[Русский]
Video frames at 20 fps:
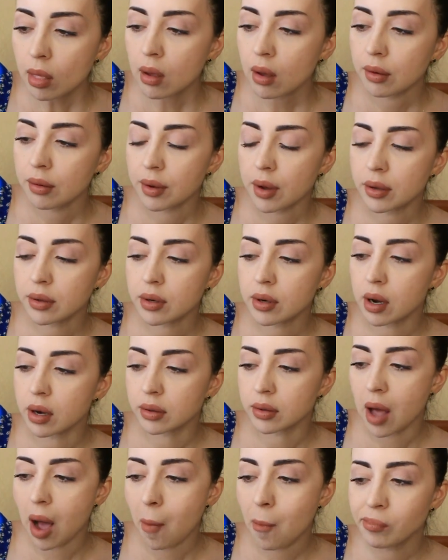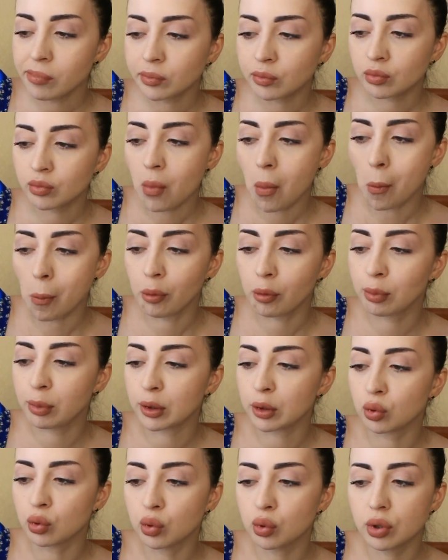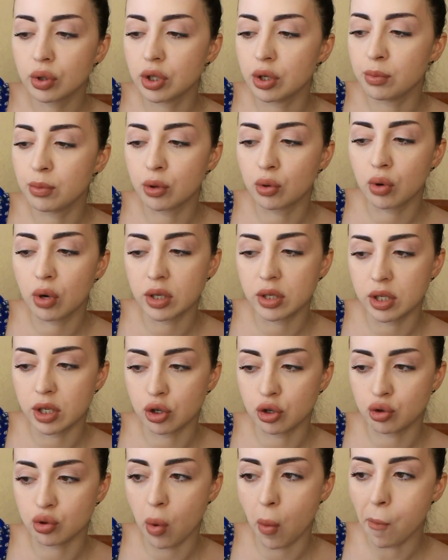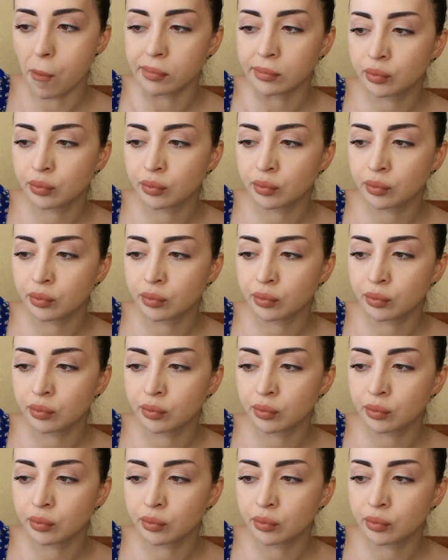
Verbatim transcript: Я никогда у подруг не беру одежду.